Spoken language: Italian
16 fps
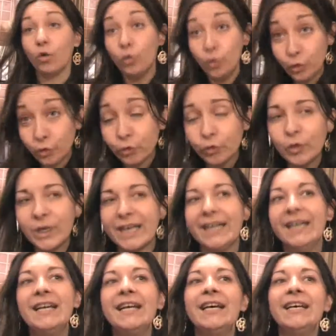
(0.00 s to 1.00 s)

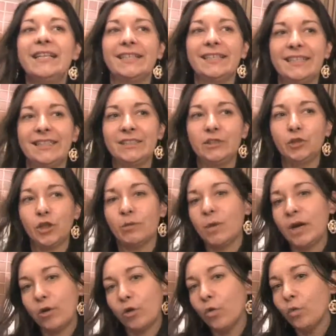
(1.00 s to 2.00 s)
Cultura eh,
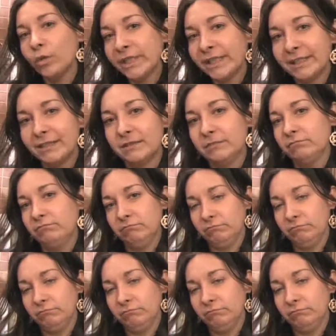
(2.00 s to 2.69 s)
diciamo, ecco, un...